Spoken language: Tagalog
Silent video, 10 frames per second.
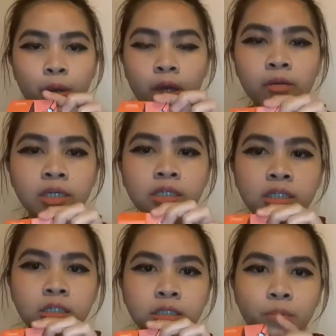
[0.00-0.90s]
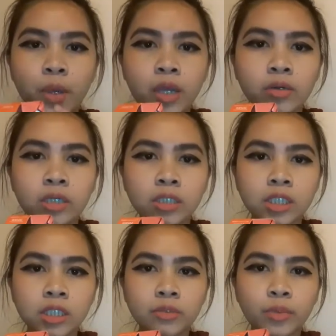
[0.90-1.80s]
Perish,
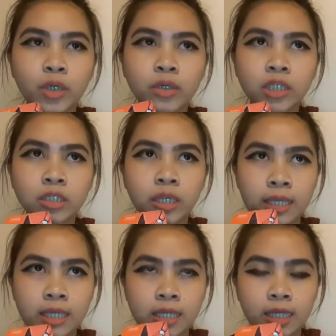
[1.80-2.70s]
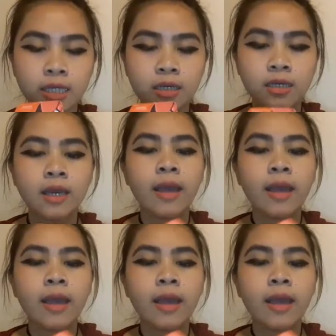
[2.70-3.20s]
Perish, Perish Ink.